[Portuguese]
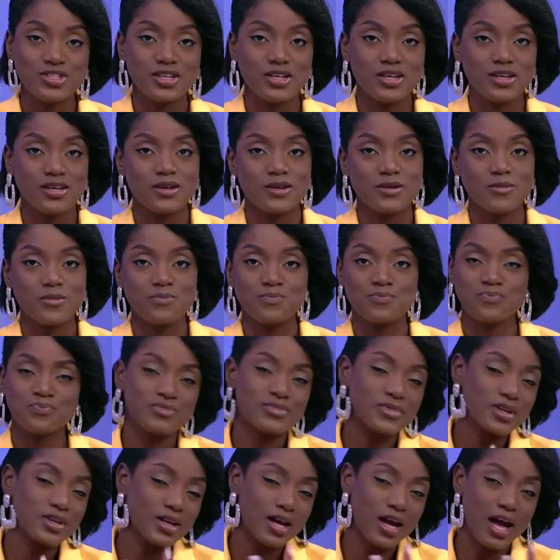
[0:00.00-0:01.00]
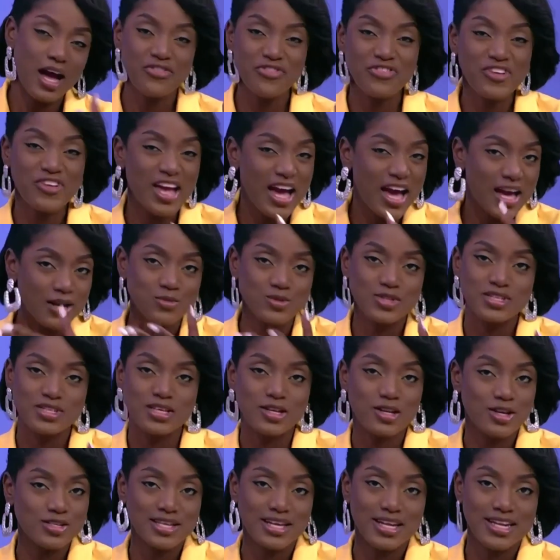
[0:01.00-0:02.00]
Hum, afiarmos a
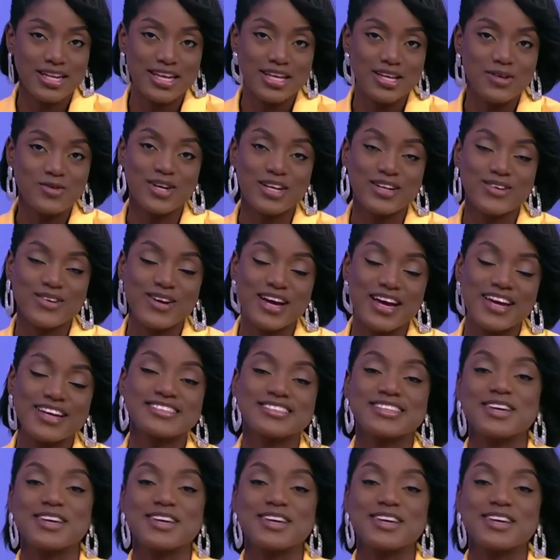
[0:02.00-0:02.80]
nossa língua, não é?